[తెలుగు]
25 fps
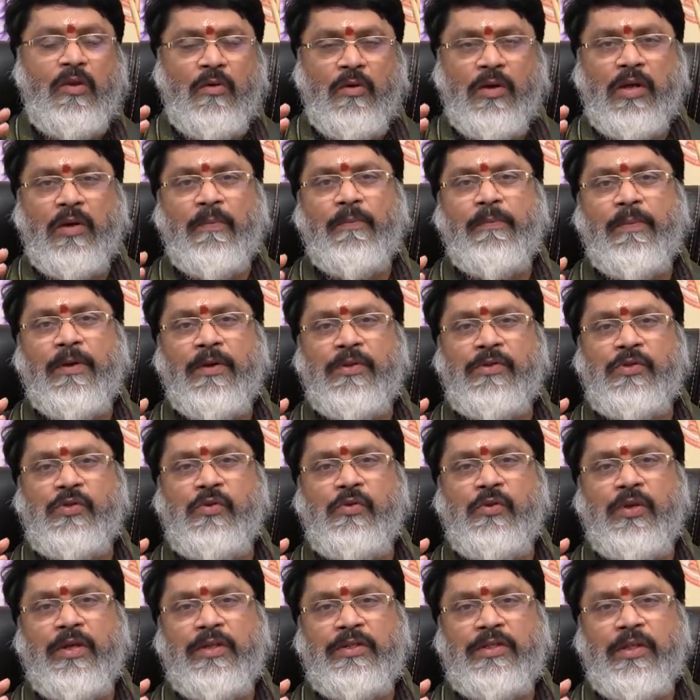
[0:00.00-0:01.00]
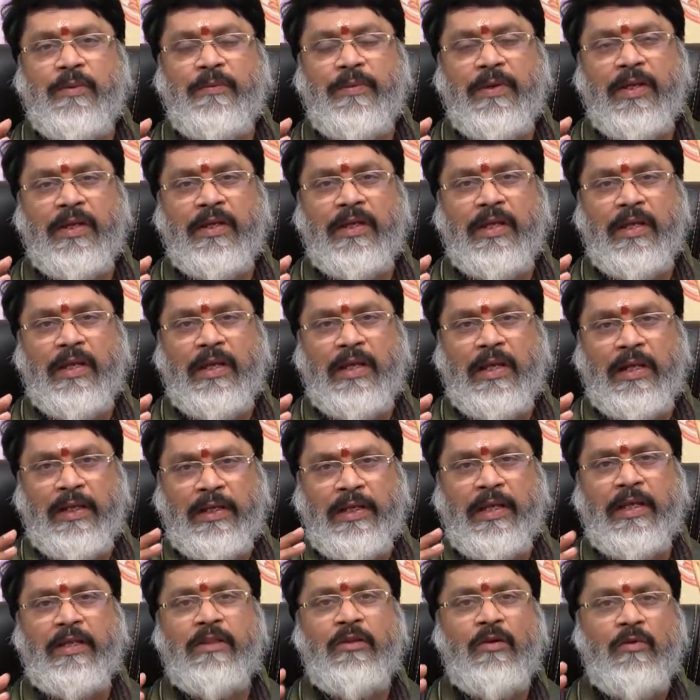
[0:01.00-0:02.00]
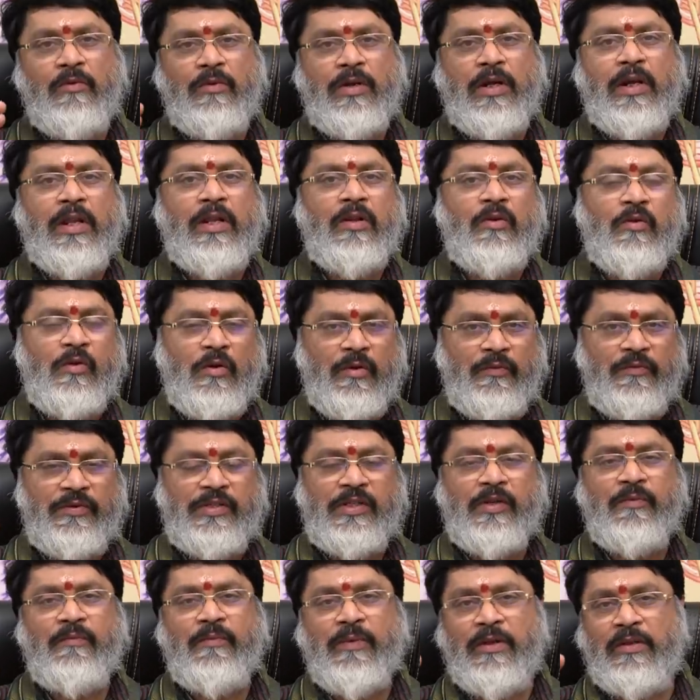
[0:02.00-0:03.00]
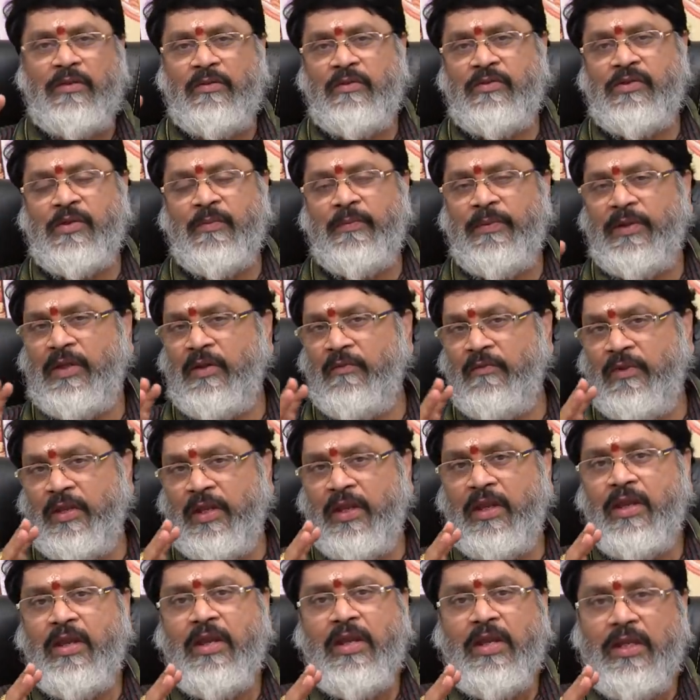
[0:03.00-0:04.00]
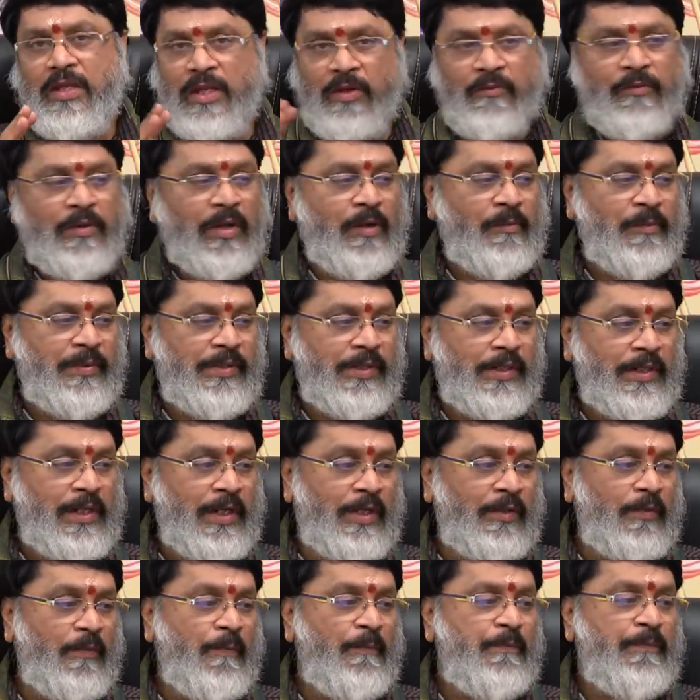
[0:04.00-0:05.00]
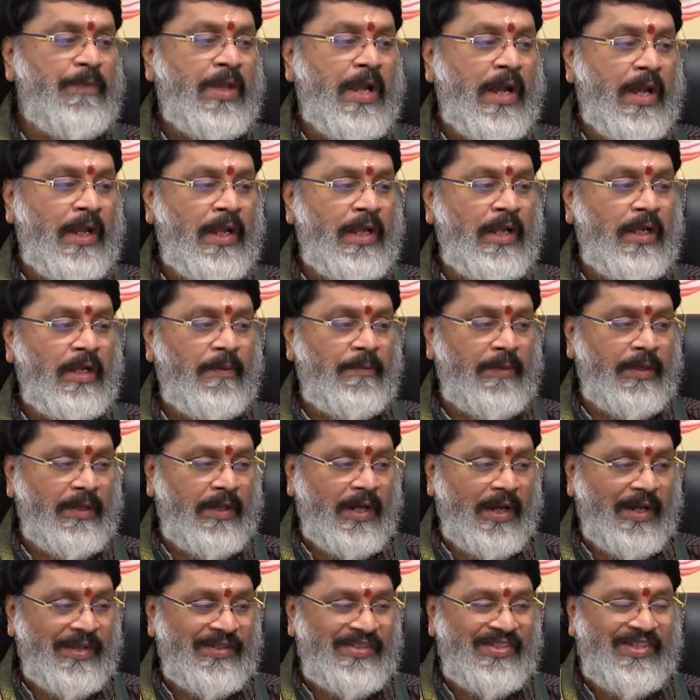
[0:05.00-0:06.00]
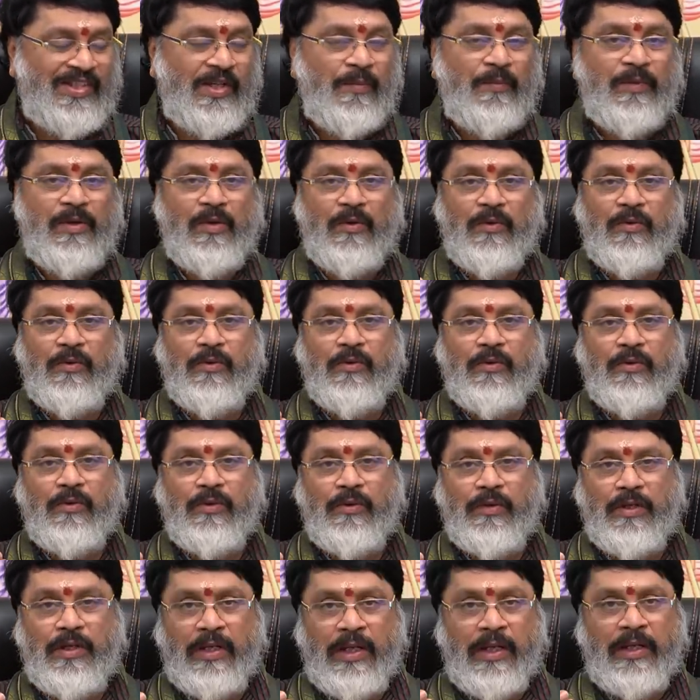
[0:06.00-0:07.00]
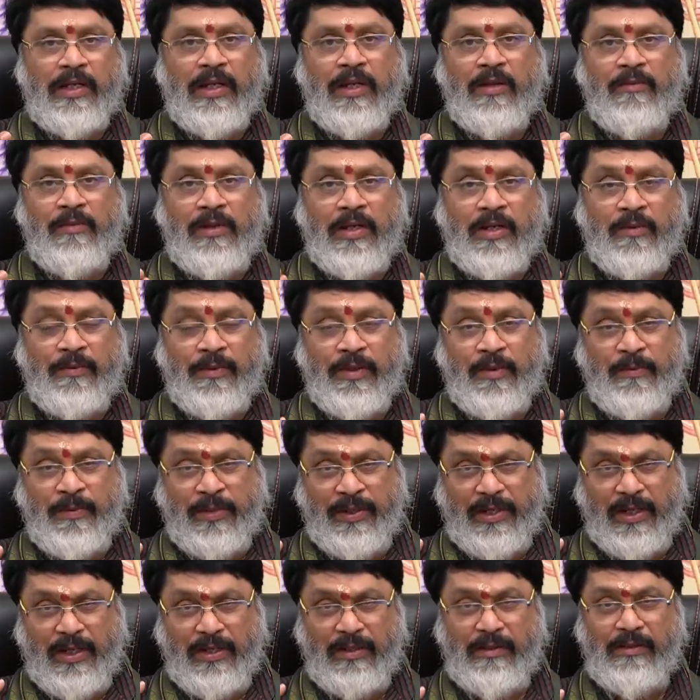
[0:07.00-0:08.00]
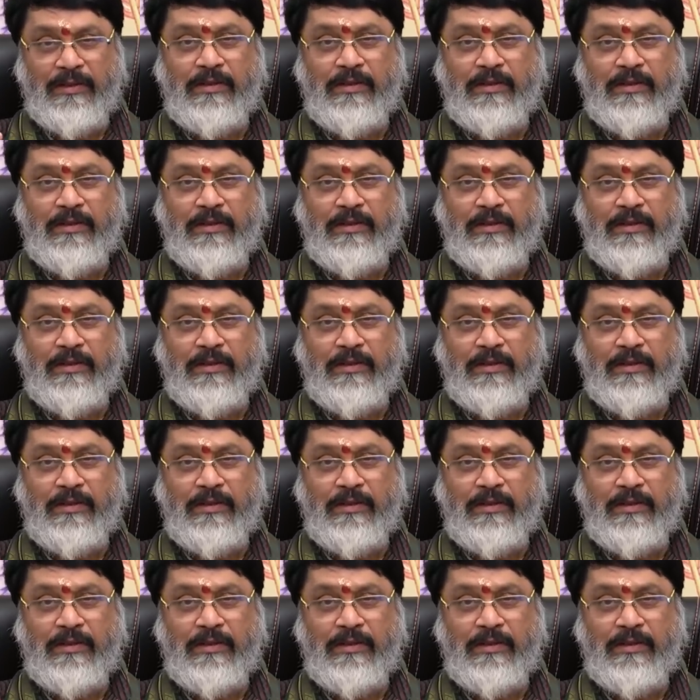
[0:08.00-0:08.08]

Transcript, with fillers: ఒక పాజిటివ్గా చెప్పడానికి అంటే కేంద్రం ఉన్నాడని ఒక విషయం బాగుంది తప్ప ఇంకా వేరే ఏమి కనిపించట్లేదు అలాగే మనకి అష్టమలో ఏ గ్రహం లేకపోయినప్పటికీ